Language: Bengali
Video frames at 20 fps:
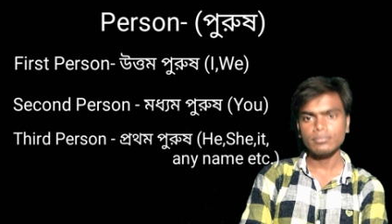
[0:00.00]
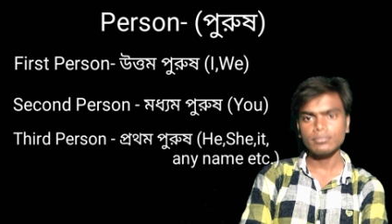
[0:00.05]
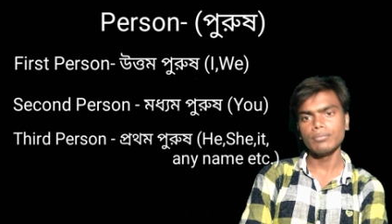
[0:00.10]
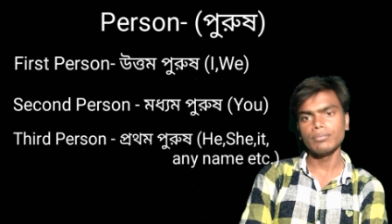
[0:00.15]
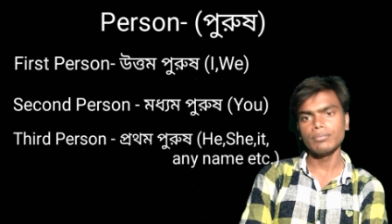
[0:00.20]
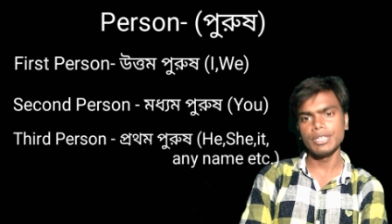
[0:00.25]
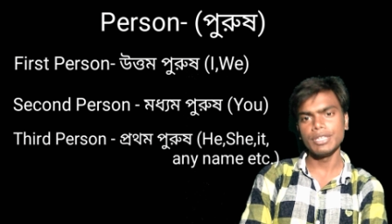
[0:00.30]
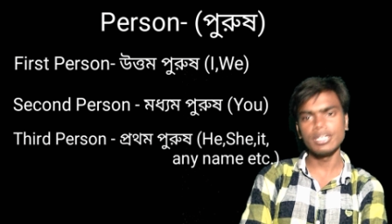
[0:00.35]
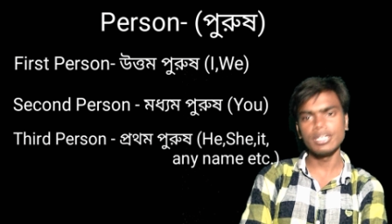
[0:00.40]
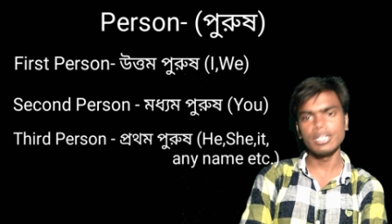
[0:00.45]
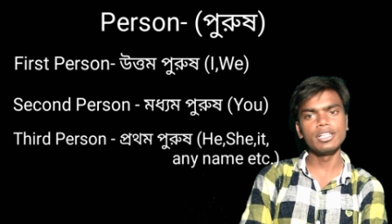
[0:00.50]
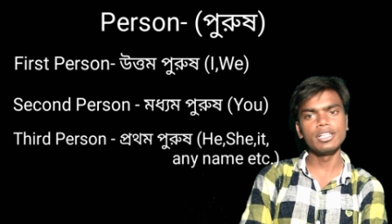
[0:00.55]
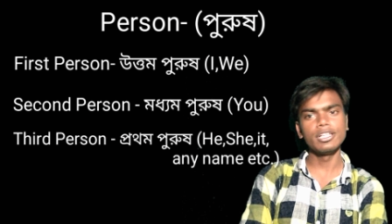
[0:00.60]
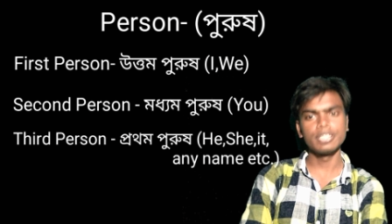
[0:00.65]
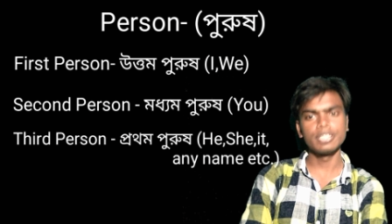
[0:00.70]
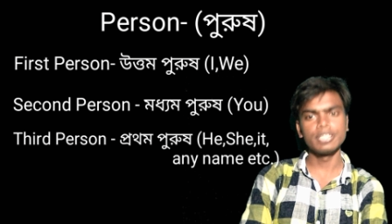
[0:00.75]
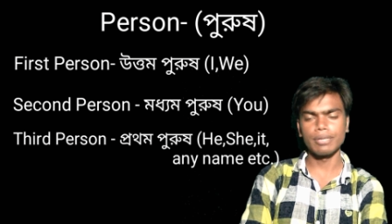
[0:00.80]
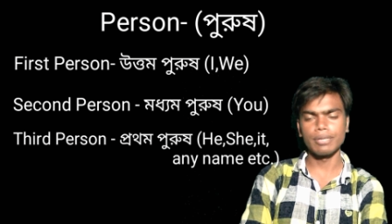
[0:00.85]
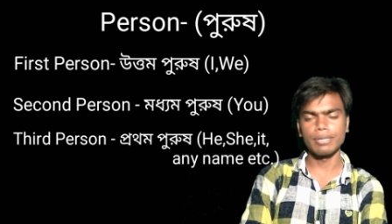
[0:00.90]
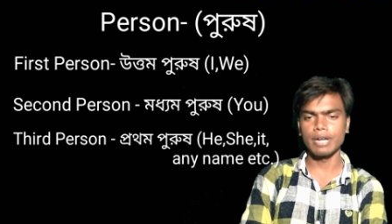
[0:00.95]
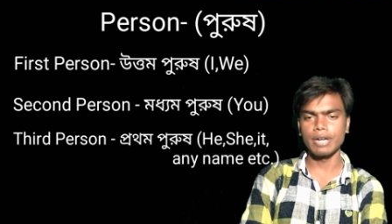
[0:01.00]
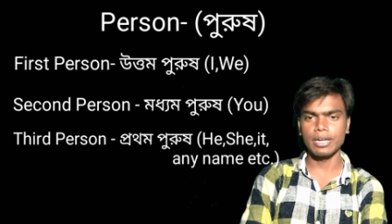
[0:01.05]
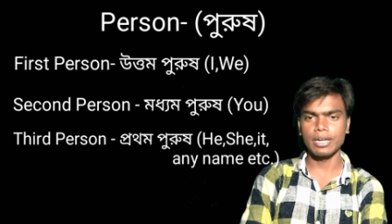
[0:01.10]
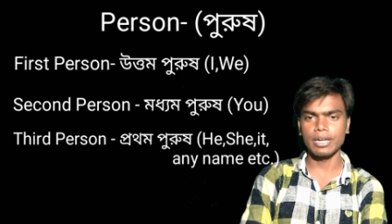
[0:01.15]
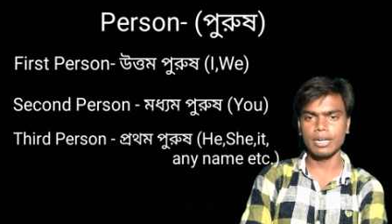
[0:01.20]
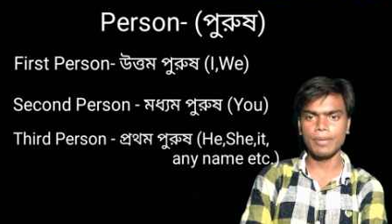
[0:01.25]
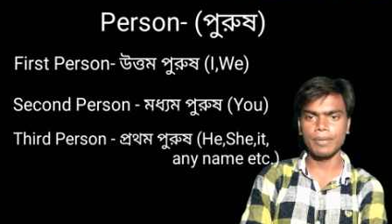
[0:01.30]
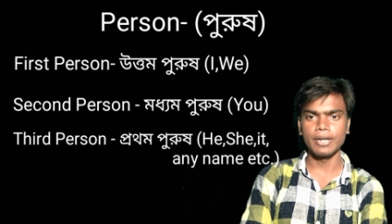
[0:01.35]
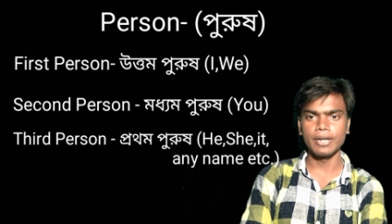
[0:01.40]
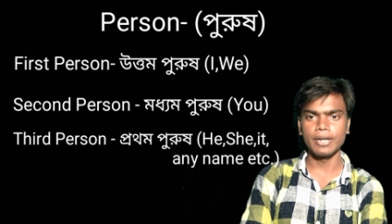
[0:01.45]
বেশি ইংলিশের আমাদের একটা
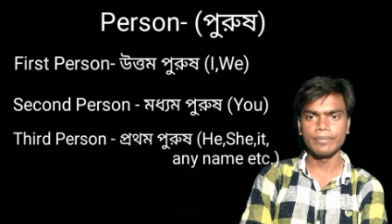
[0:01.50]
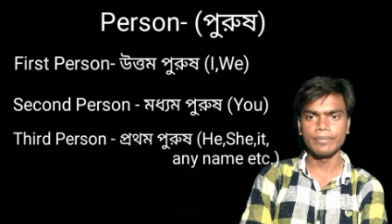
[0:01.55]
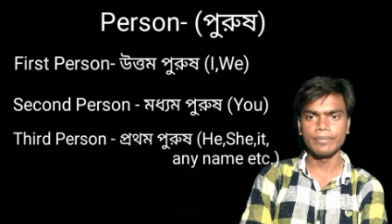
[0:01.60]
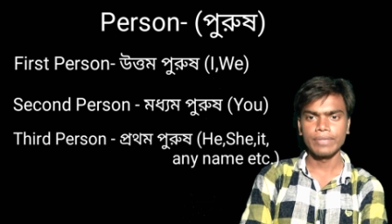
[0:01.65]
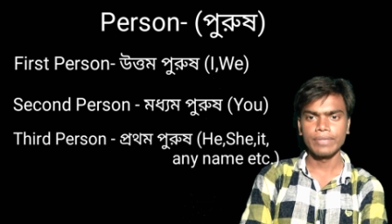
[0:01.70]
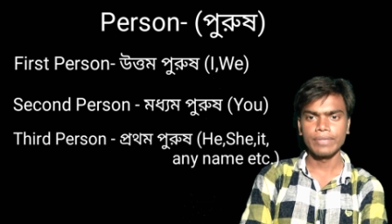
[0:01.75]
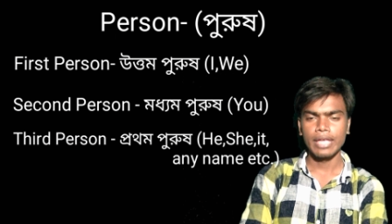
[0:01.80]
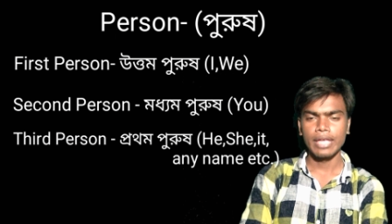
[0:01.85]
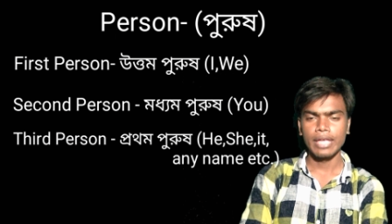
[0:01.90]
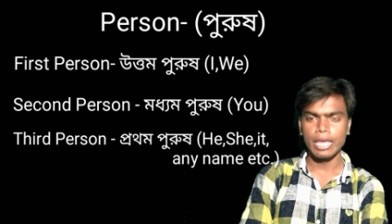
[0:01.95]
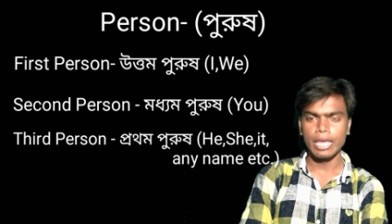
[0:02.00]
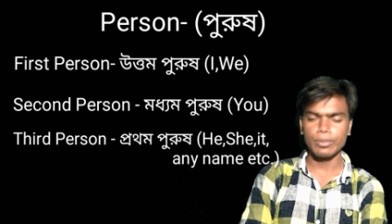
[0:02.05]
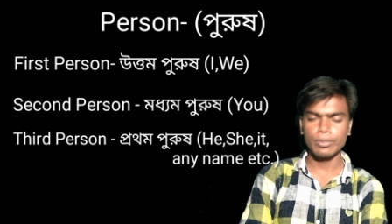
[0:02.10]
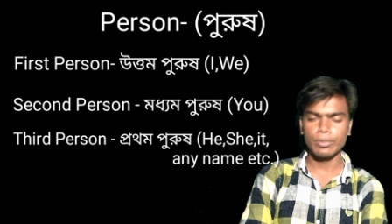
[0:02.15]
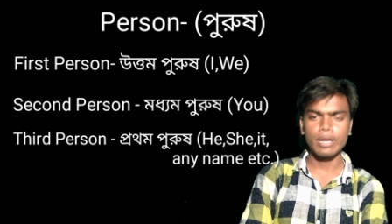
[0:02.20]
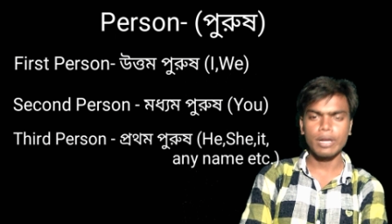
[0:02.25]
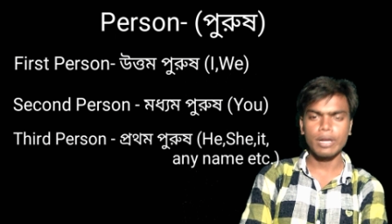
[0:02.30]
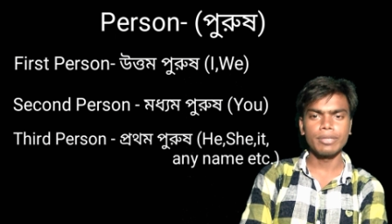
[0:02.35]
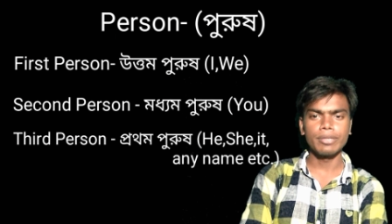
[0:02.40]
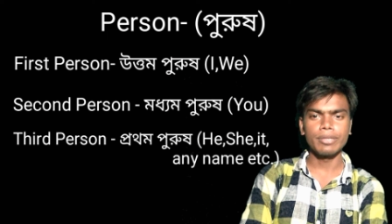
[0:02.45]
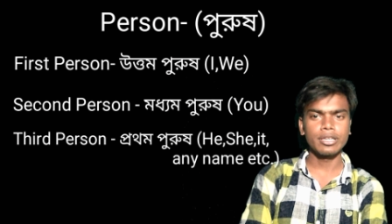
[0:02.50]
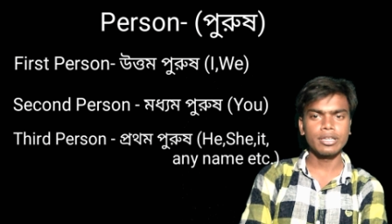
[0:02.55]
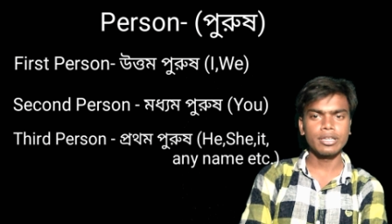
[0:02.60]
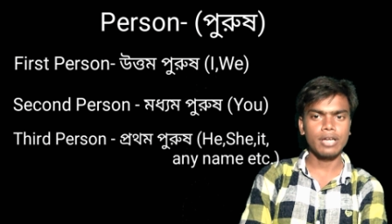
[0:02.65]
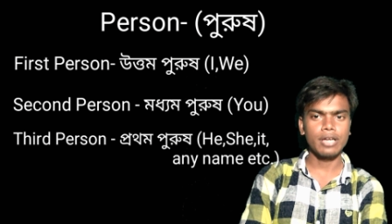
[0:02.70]
পার্ট এরপরে আমাদের